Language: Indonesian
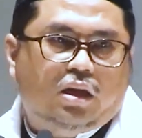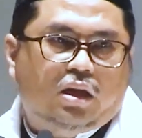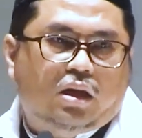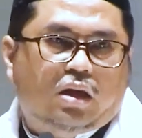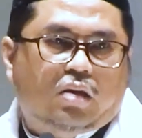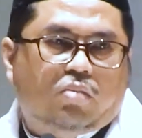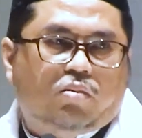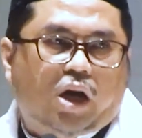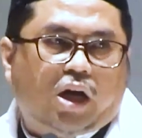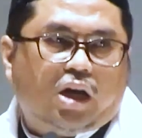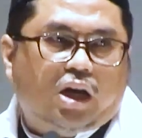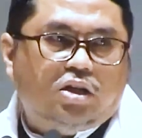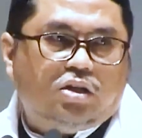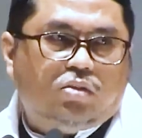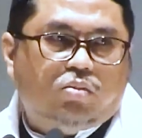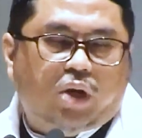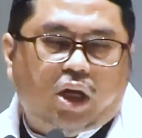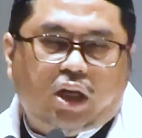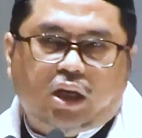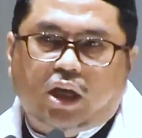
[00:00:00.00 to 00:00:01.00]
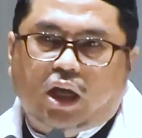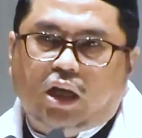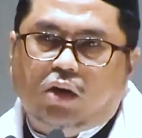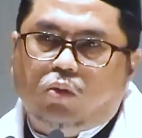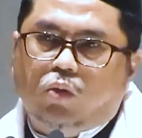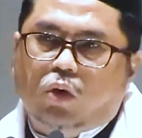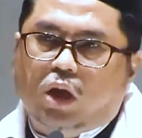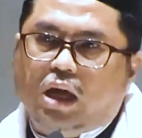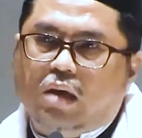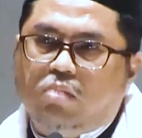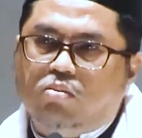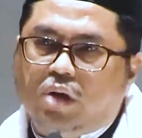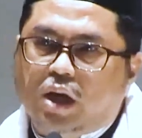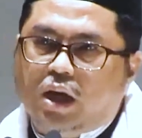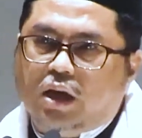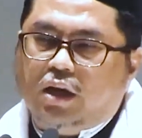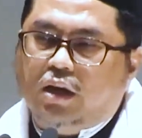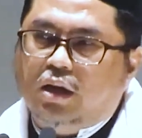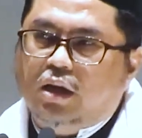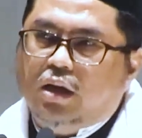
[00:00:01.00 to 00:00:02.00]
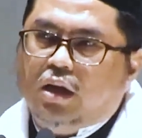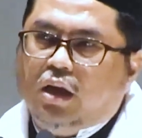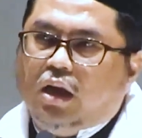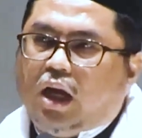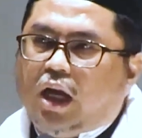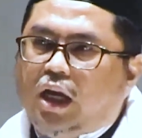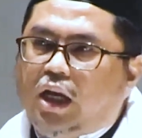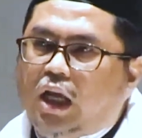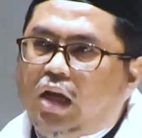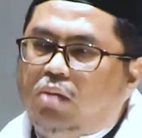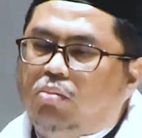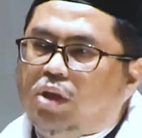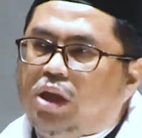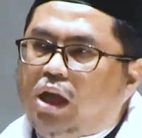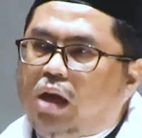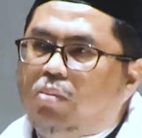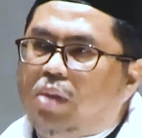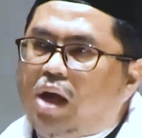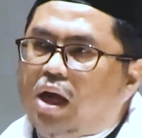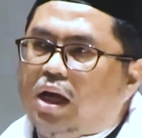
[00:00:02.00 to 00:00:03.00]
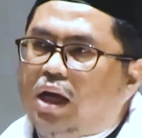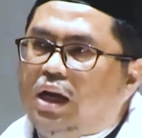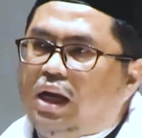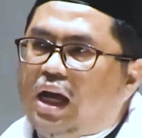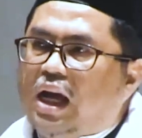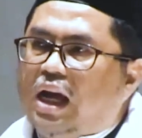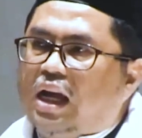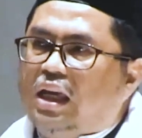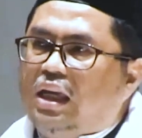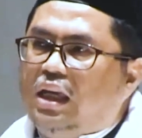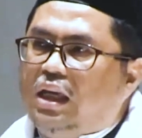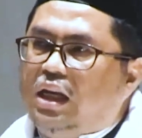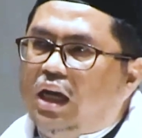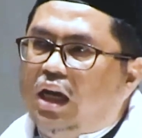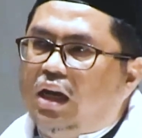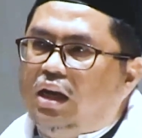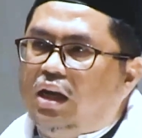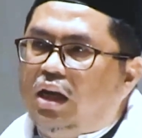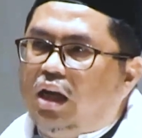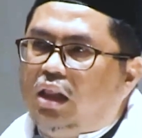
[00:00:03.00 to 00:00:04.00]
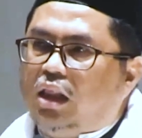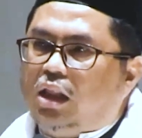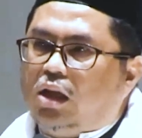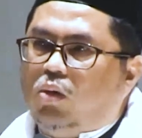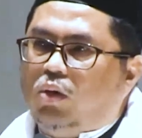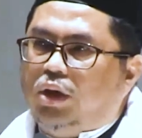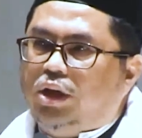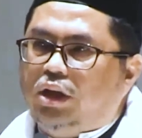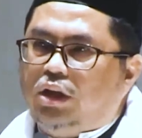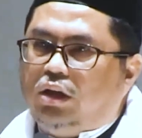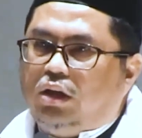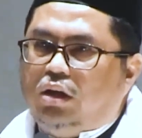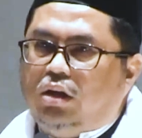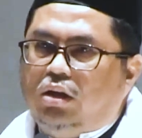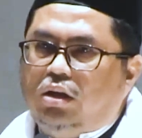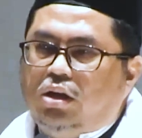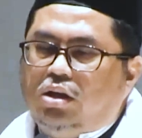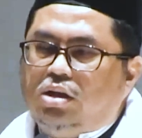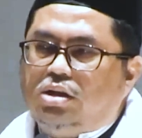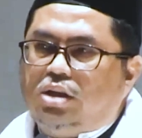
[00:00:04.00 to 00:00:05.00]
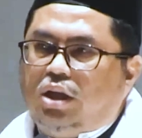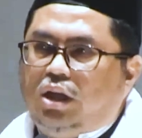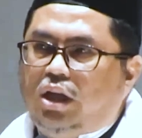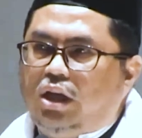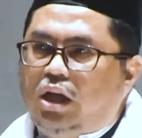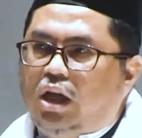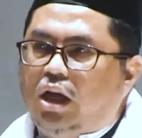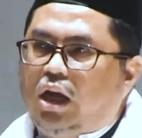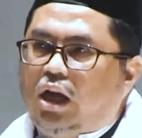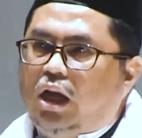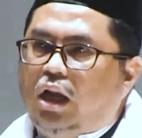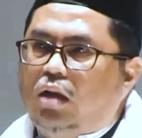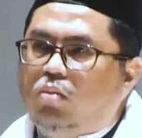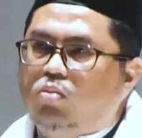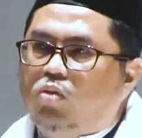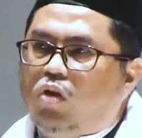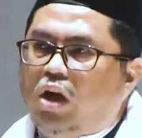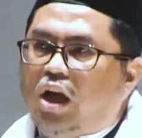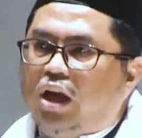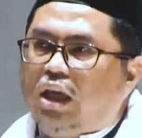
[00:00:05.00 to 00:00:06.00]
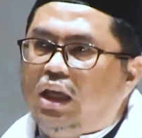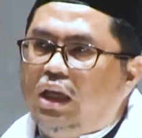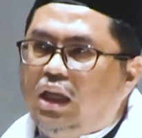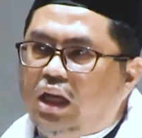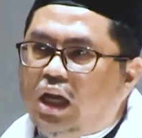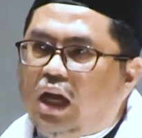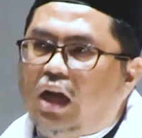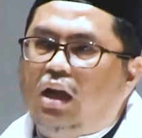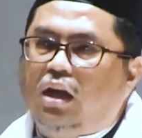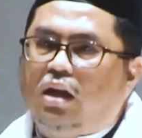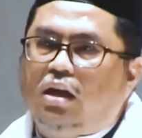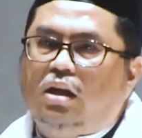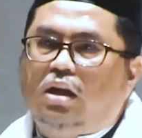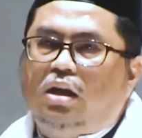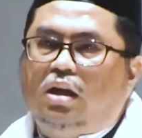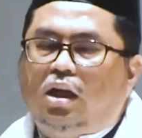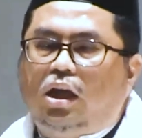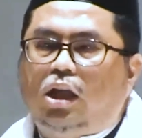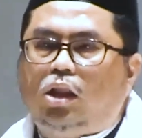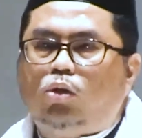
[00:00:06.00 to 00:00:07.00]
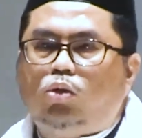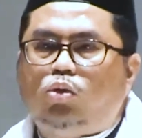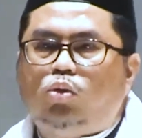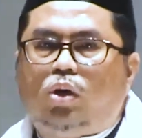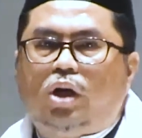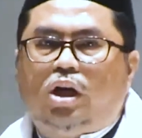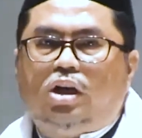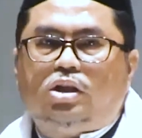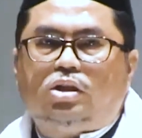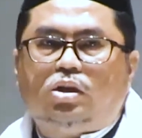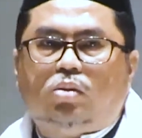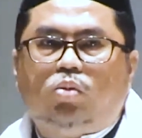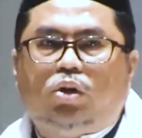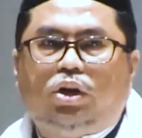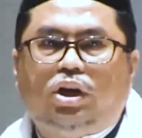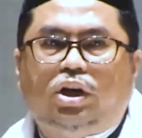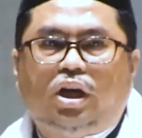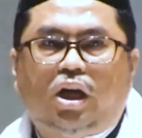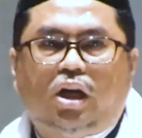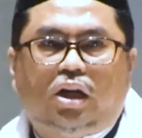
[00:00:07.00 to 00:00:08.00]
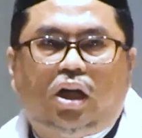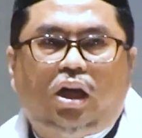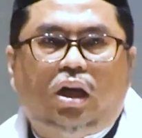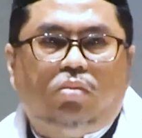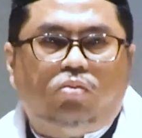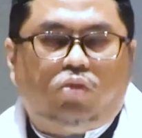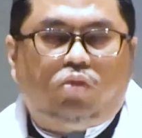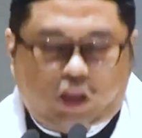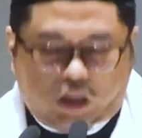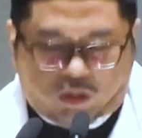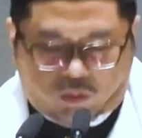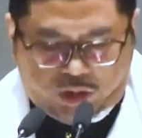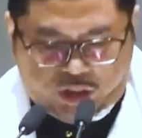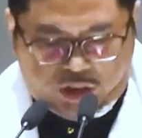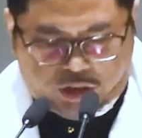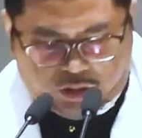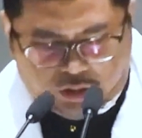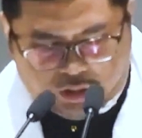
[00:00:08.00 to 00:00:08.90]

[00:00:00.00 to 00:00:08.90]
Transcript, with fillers: Bahkan sebagian ulama ada yang menyamakan akidah dengan tauhid sehingga ilmu akidah itu juga disebut dengan ilmu tauhid.